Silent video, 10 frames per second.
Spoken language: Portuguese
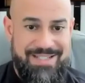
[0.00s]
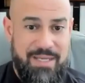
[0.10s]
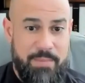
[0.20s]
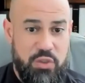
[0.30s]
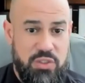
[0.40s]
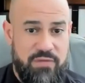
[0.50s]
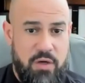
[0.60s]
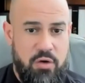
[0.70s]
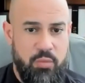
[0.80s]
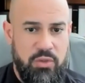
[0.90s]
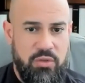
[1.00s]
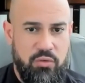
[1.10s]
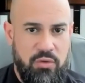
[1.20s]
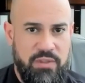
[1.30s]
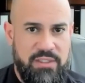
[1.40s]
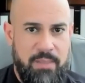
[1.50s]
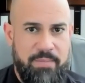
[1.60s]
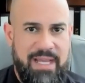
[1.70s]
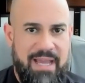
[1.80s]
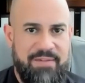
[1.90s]
Se a pessoa tiver com muito dúvida, tem que
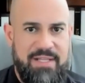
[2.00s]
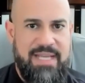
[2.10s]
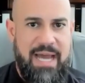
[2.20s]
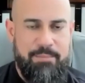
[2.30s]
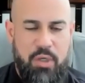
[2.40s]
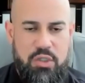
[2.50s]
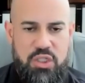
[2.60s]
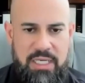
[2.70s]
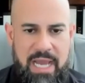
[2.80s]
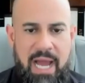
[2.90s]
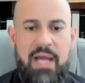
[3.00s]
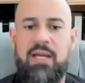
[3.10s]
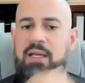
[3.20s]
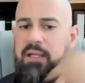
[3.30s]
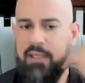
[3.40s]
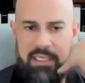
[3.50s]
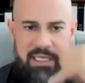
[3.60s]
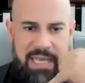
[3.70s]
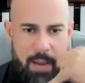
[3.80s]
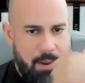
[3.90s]
pegar e falar assim, cara, posso te ligar? E
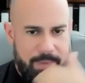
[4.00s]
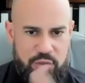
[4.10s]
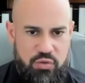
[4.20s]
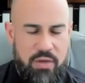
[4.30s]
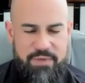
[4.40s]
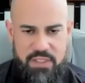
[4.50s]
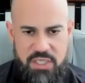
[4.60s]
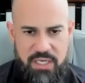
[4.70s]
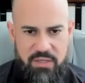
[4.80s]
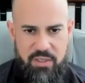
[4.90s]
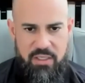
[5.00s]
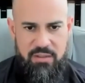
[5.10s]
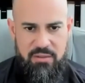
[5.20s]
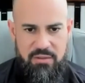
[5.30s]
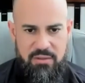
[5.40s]
ligar para a pessoa e fechar na hora.